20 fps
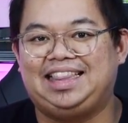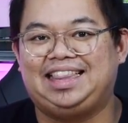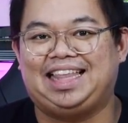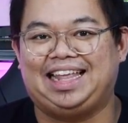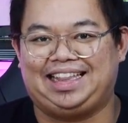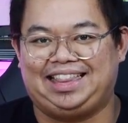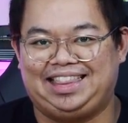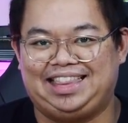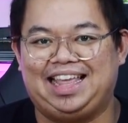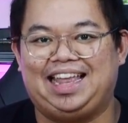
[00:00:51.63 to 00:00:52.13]

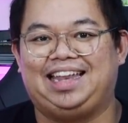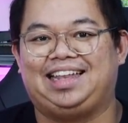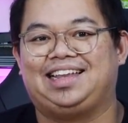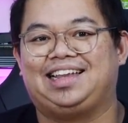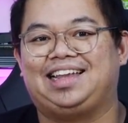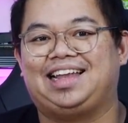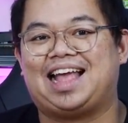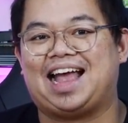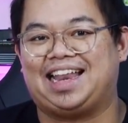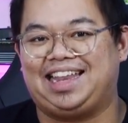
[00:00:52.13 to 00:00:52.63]
เด็ด
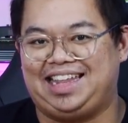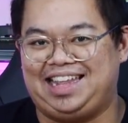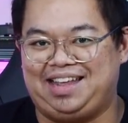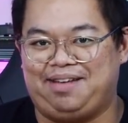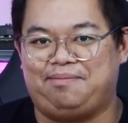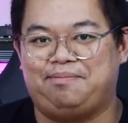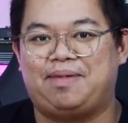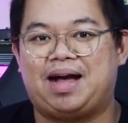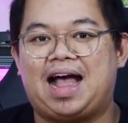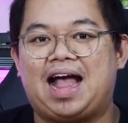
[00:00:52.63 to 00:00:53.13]
ๆ กันอี
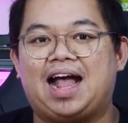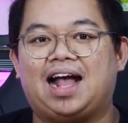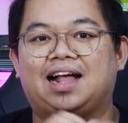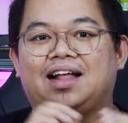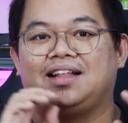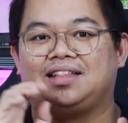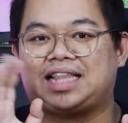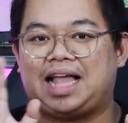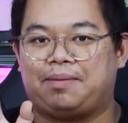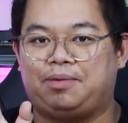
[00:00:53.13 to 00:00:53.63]
กบ้าง
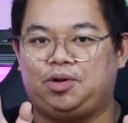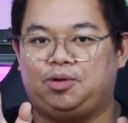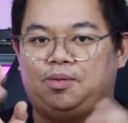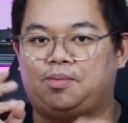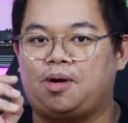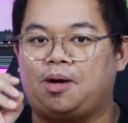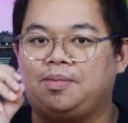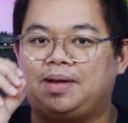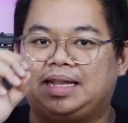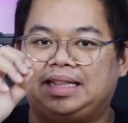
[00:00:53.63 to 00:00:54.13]
ตามไปดู
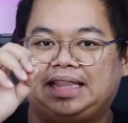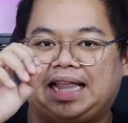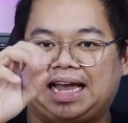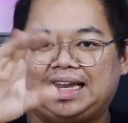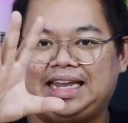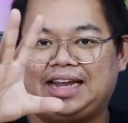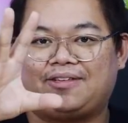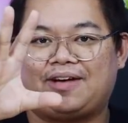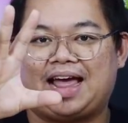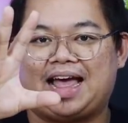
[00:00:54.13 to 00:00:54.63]
พร้อมกันได้
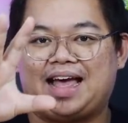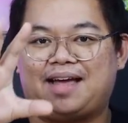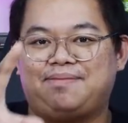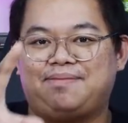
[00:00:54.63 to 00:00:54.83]
เลยครั